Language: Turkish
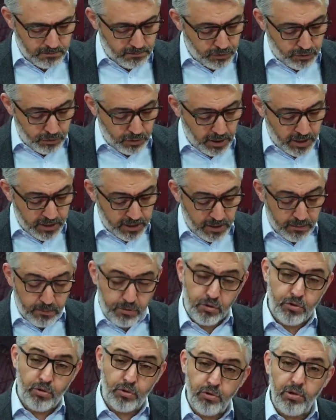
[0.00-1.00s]
Bu çok
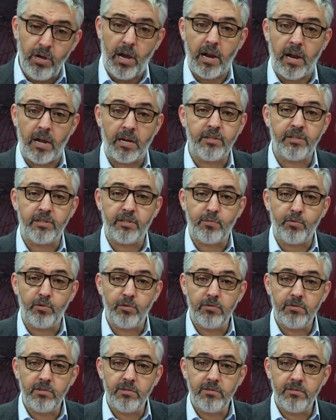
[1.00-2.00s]
acayip. Kötü ahlak işte bu.
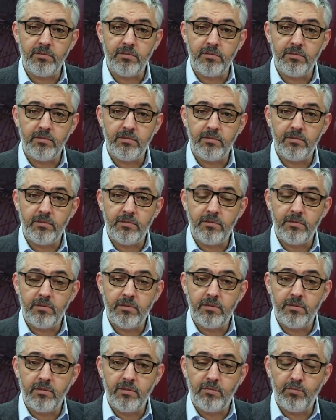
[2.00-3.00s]

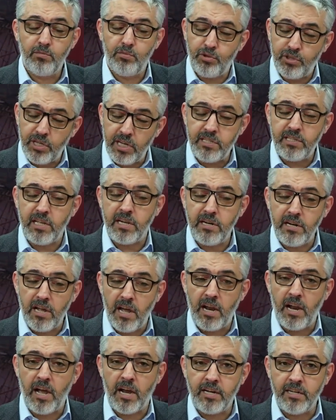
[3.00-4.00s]
Bu şeytanın
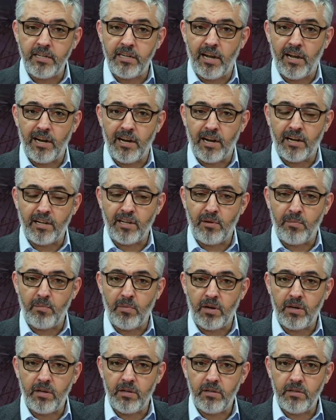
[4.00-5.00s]
ahlakıyla
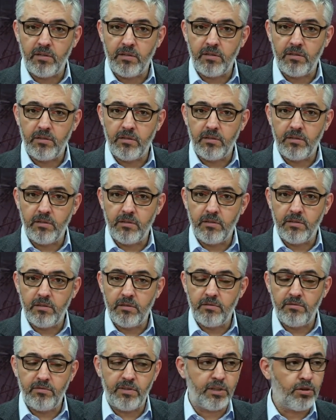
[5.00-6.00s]
ahlaklanmak.
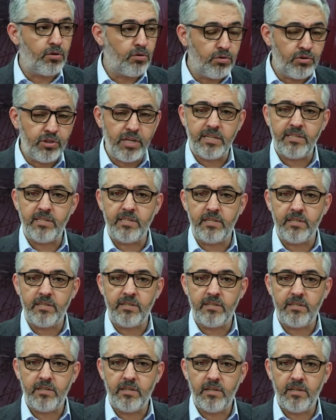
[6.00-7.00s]
Ve
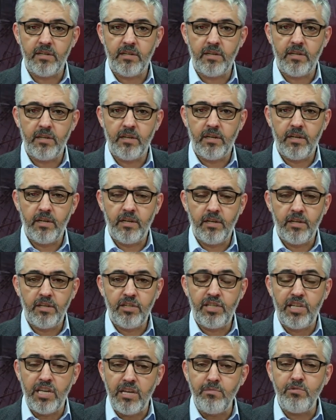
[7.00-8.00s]
göreceksiniz
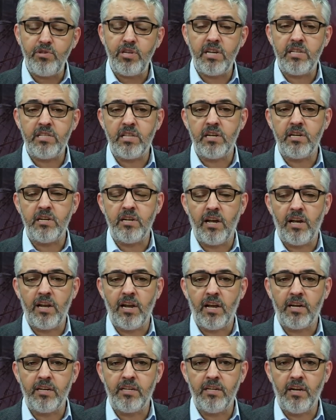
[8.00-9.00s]
kim şeytanın
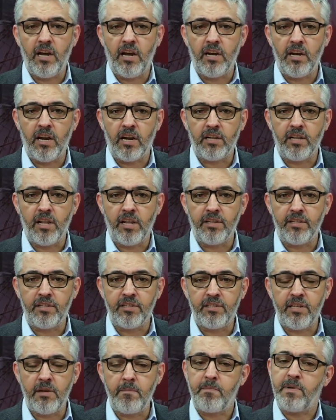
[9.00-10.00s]
ahlakıyla
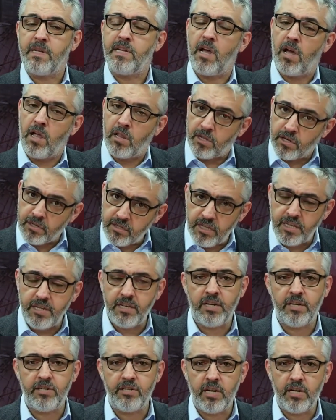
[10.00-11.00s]
ahlaklandıysa binaları da
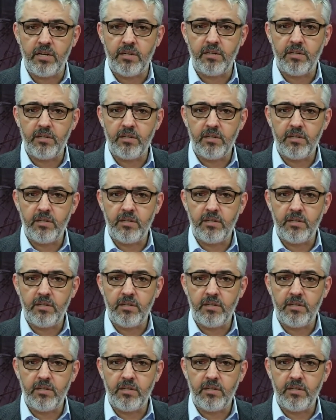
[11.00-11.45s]
yıkacak.